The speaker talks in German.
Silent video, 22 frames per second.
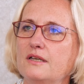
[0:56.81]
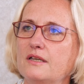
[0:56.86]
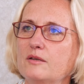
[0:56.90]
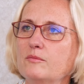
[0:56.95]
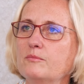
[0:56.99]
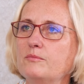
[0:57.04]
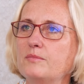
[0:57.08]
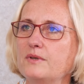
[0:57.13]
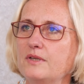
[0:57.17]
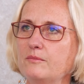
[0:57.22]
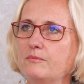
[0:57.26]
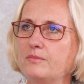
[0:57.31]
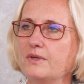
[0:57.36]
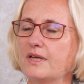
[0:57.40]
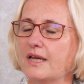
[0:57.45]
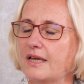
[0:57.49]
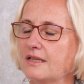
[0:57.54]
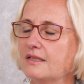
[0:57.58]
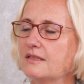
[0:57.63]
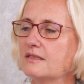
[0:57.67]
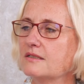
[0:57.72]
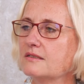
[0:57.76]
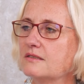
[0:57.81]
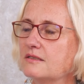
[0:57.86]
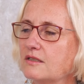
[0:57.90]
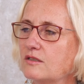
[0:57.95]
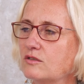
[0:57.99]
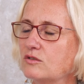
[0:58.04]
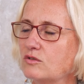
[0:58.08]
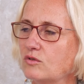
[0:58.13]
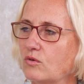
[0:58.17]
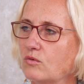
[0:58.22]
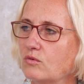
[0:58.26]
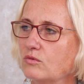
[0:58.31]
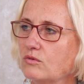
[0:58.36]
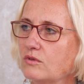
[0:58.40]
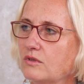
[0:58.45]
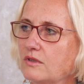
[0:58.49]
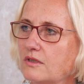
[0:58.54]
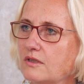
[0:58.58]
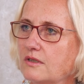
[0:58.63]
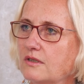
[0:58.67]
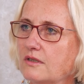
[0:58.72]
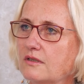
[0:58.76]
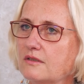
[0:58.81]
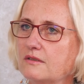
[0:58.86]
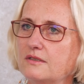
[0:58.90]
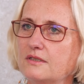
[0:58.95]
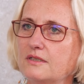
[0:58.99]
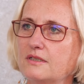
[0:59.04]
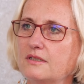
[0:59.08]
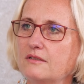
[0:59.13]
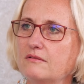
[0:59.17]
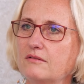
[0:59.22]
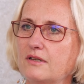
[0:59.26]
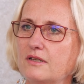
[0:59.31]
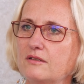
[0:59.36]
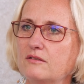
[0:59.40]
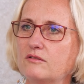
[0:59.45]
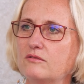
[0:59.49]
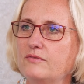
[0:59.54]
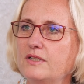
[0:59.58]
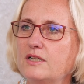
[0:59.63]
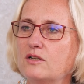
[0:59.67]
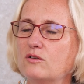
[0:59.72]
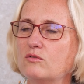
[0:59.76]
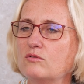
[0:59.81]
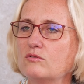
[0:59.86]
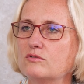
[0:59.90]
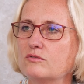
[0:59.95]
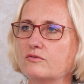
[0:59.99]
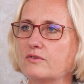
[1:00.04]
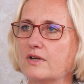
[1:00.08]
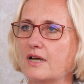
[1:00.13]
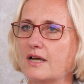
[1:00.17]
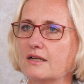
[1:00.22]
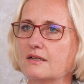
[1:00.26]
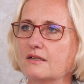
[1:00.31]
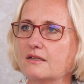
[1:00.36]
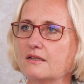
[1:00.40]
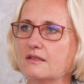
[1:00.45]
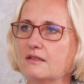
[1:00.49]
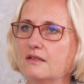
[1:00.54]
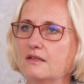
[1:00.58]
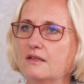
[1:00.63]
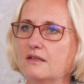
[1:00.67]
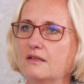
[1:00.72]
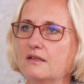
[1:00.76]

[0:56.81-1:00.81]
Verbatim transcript: im, Bereich der Sektion äh, die Entwicklungsfragen